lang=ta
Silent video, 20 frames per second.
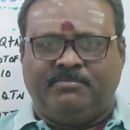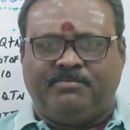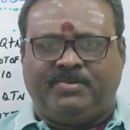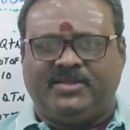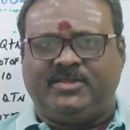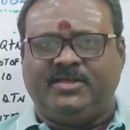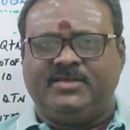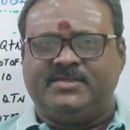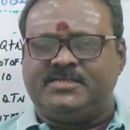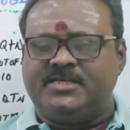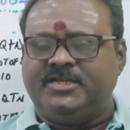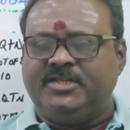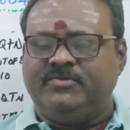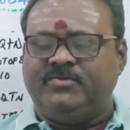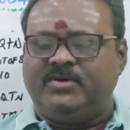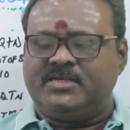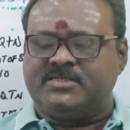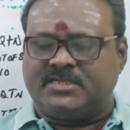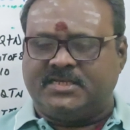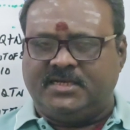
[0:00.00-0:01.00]
பற்றி
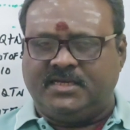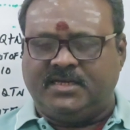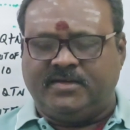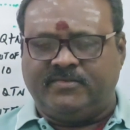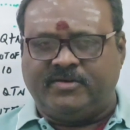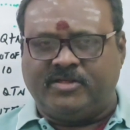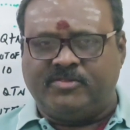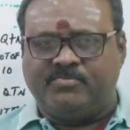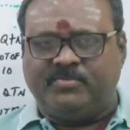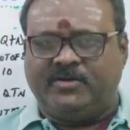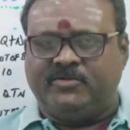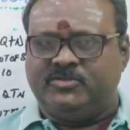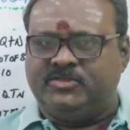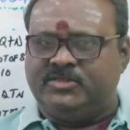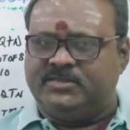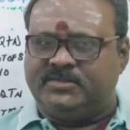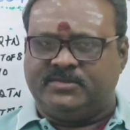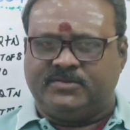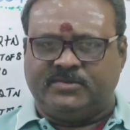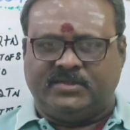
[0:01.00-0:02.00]
சீனிவாச
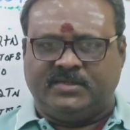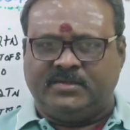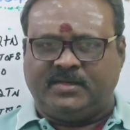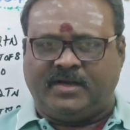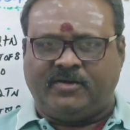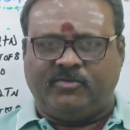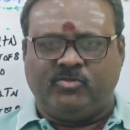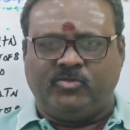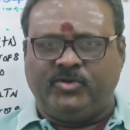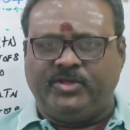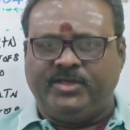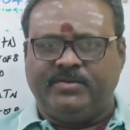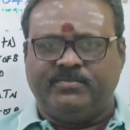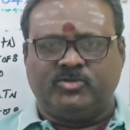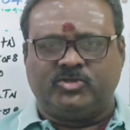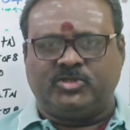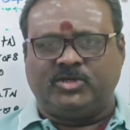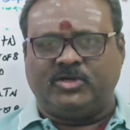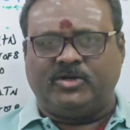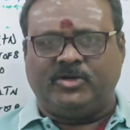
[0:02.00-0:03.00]
வர்மாவது அவருடைய
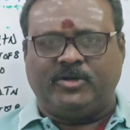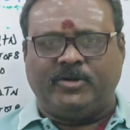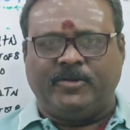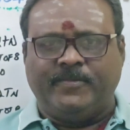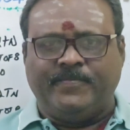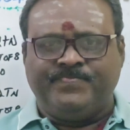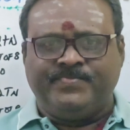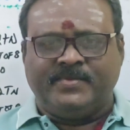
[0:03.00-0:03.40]
புத்தகம்